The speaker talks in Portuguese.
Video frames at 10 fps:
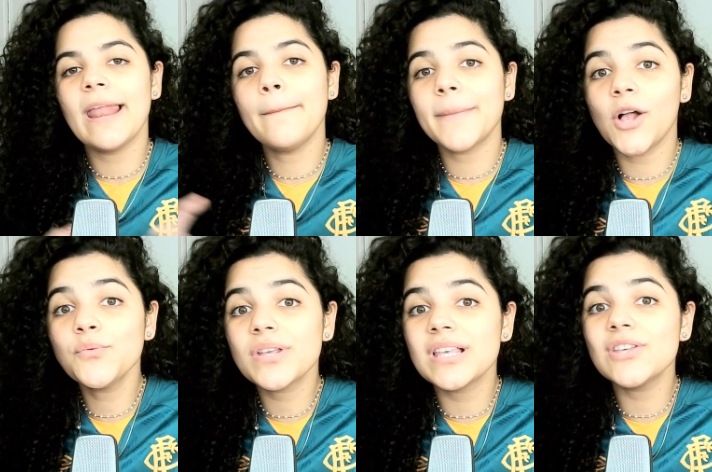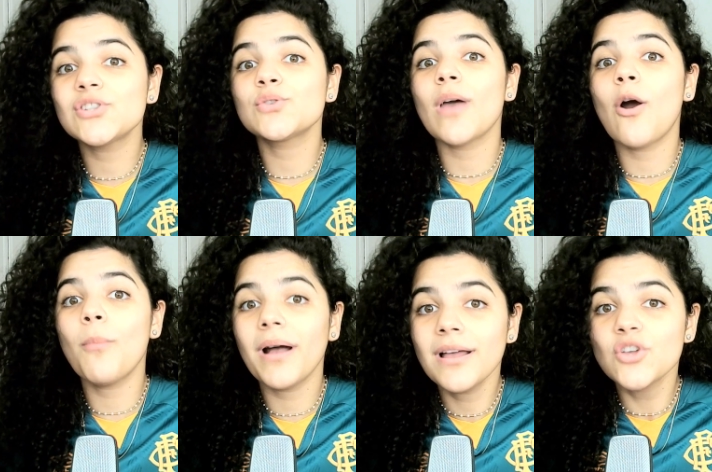Lembrando que isso é
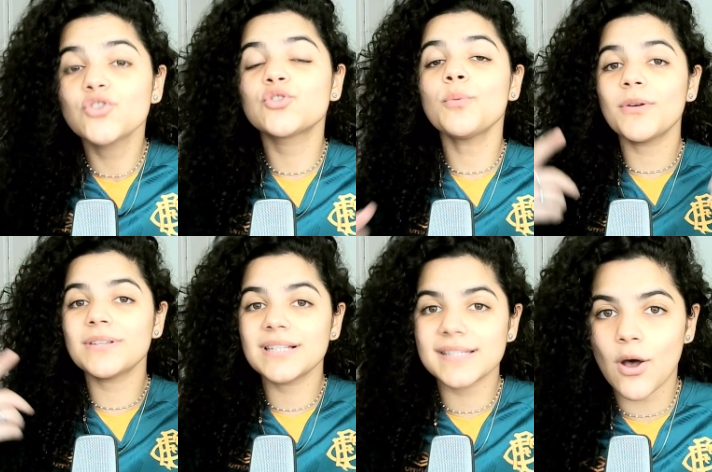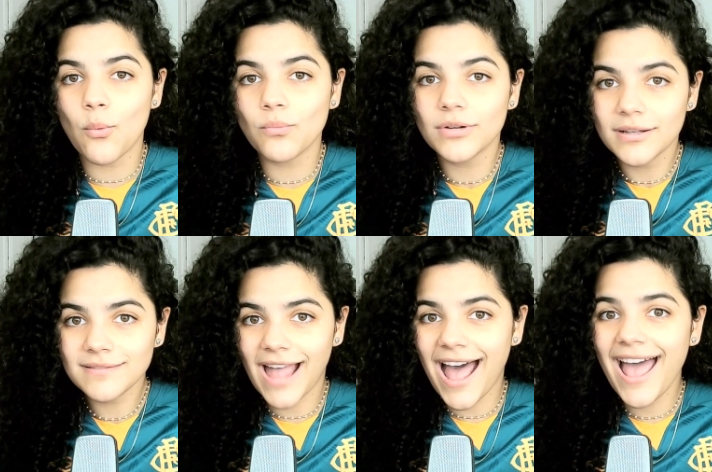uma suposição,
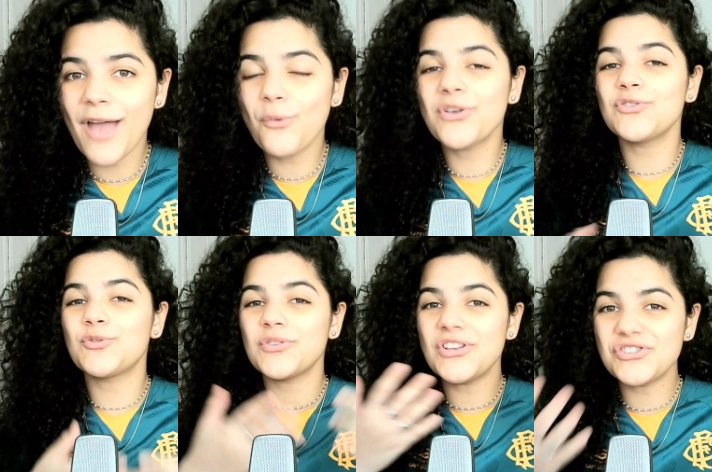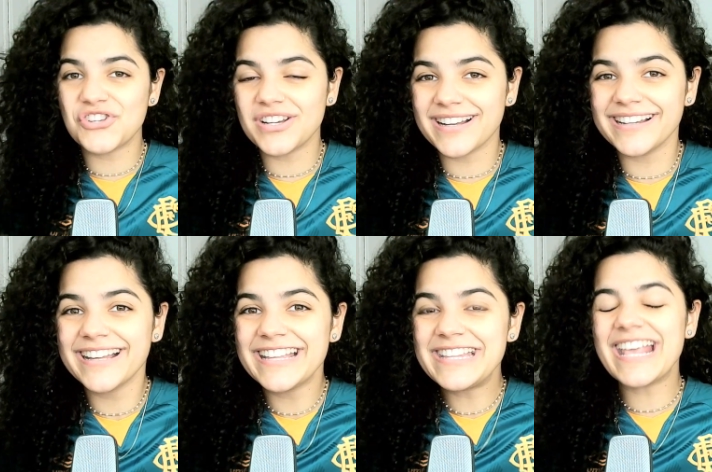tá? É o que tudo
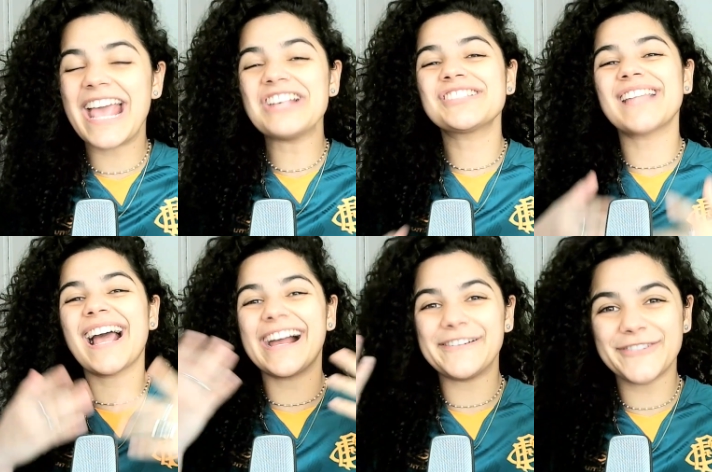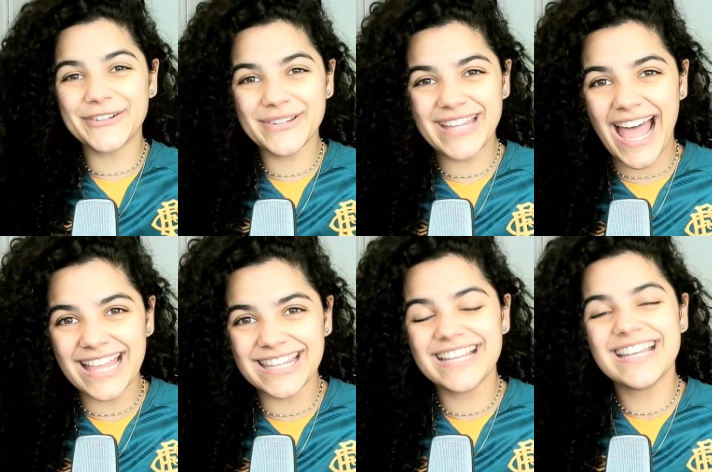indica. Ninguém está cravando
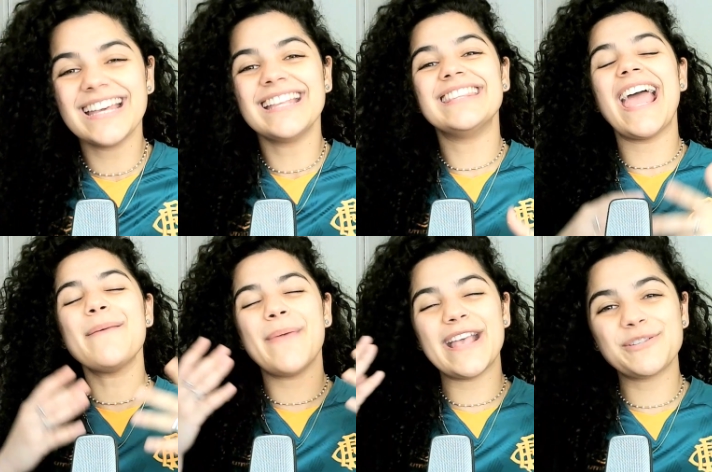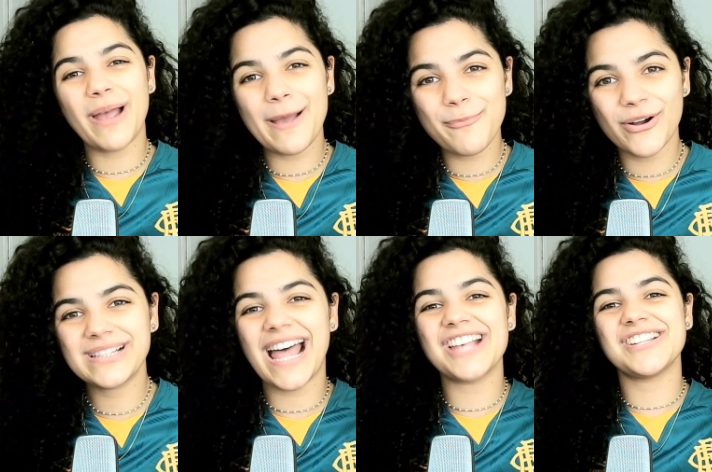nada, nem mesmo a
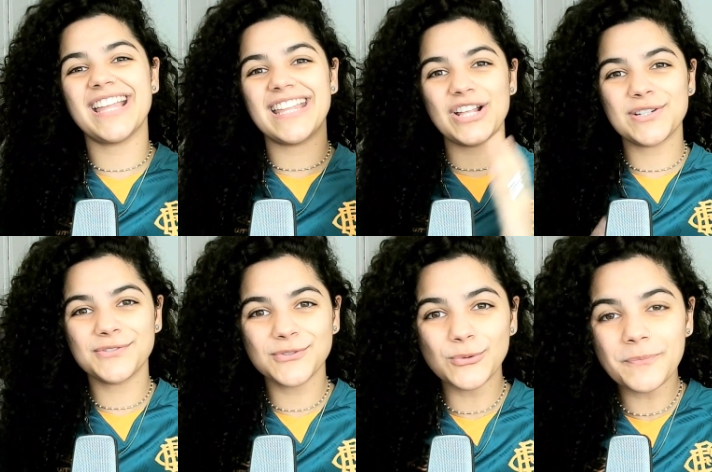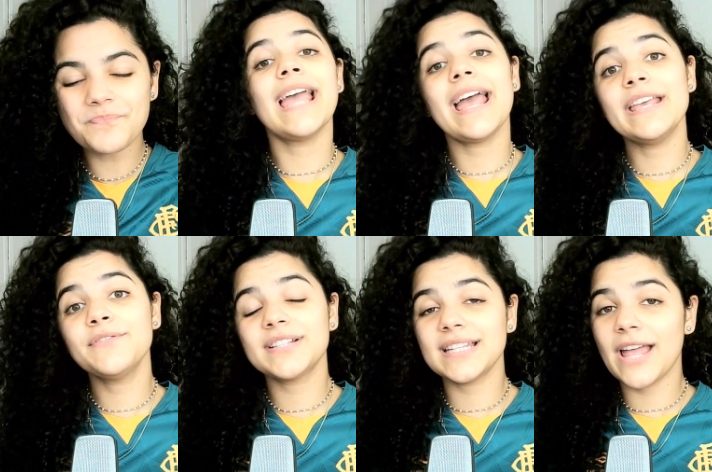reportagem da Netflu. E aí
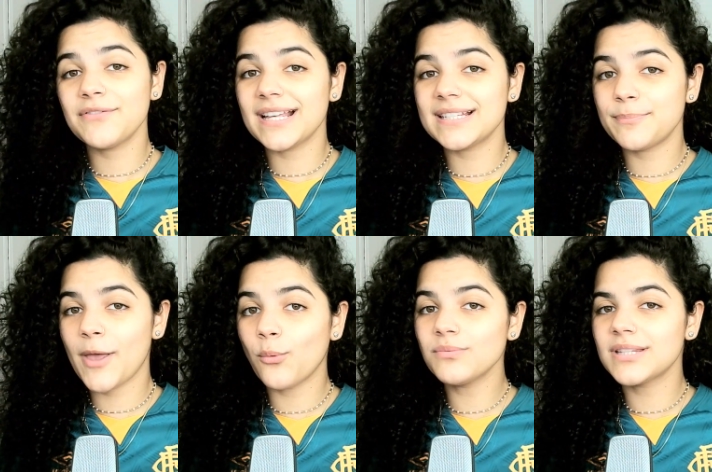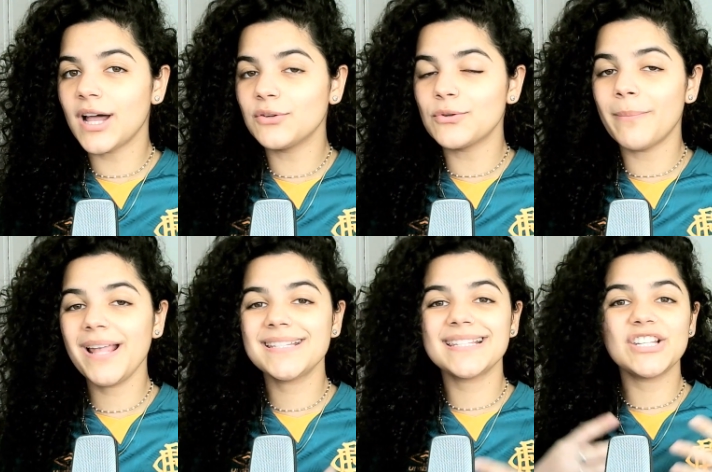você deve estar se perguntando,
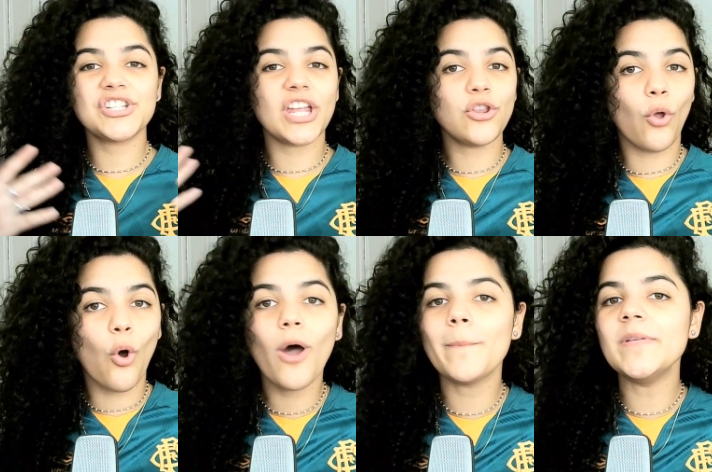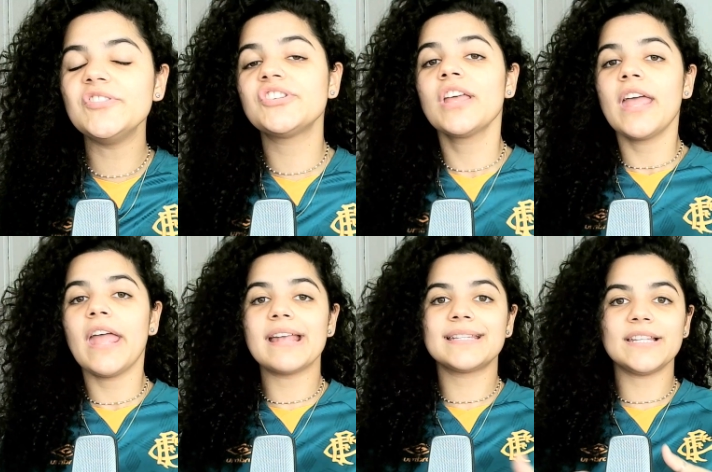mas existem
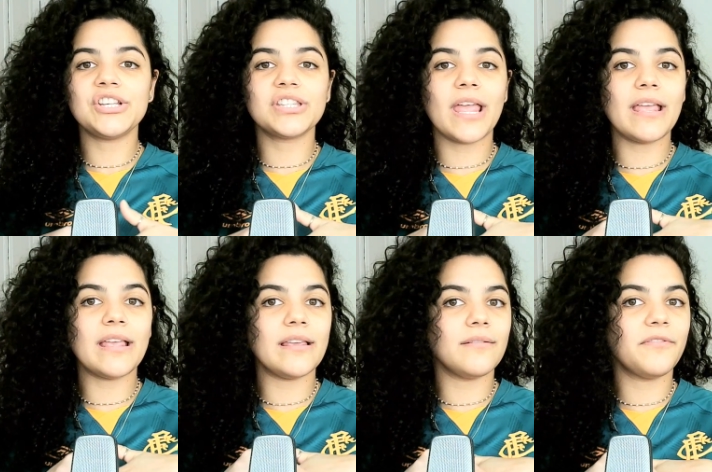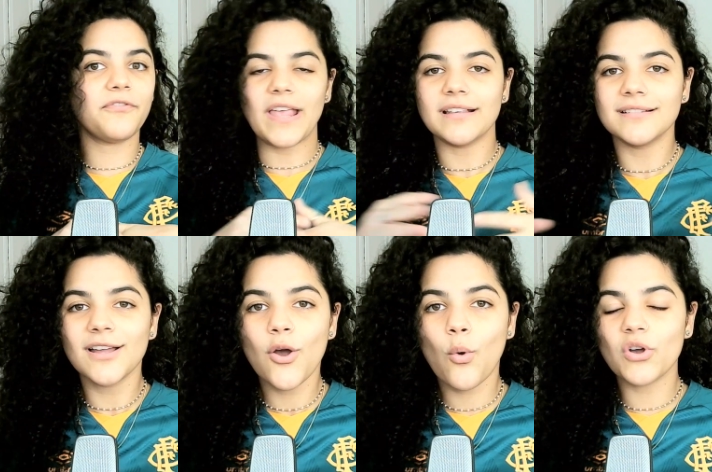nomes, existem, enfim,
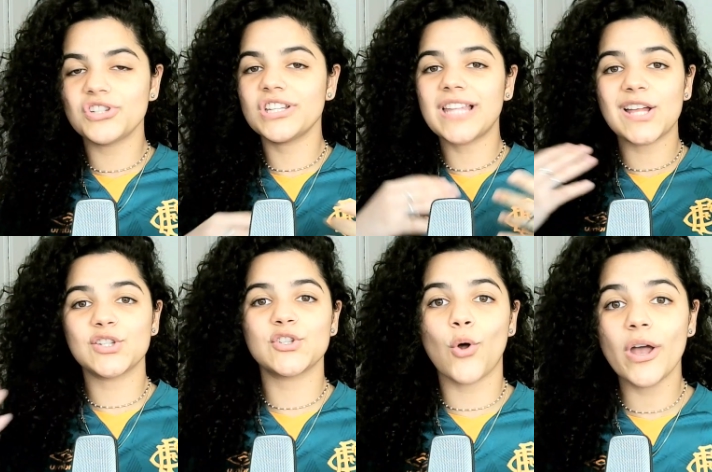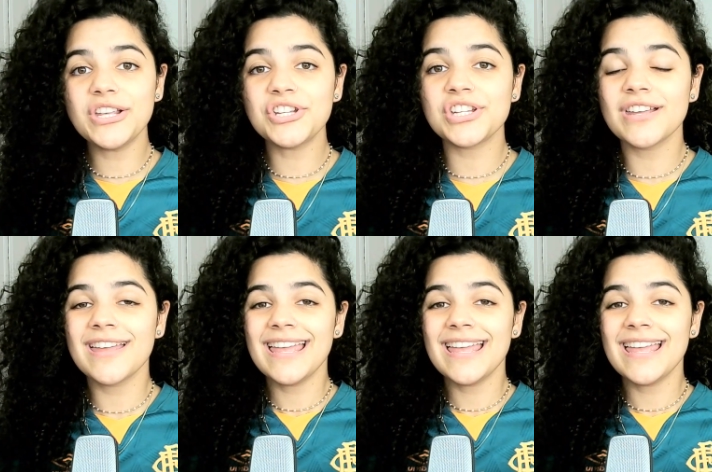cogitações.